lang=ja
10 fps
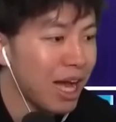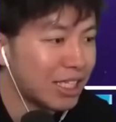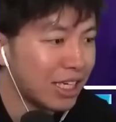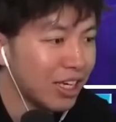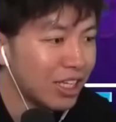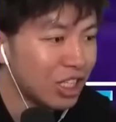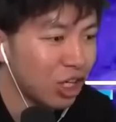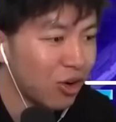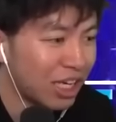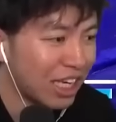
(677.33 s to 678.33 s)
マジ
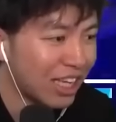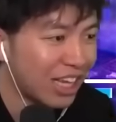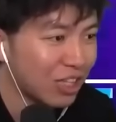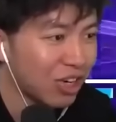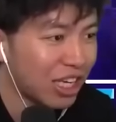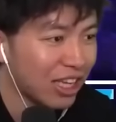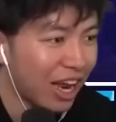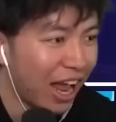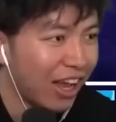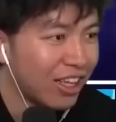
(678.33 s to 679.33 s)
それは聞いてないそれは聞いて
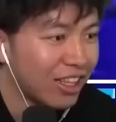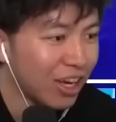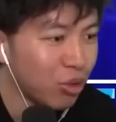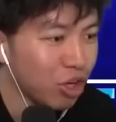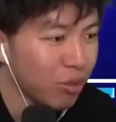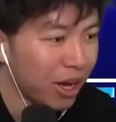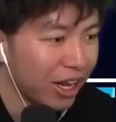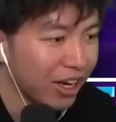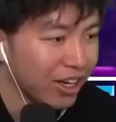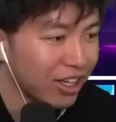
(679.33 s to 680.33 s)
ない何
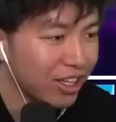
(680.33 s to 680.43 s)
ウルバリン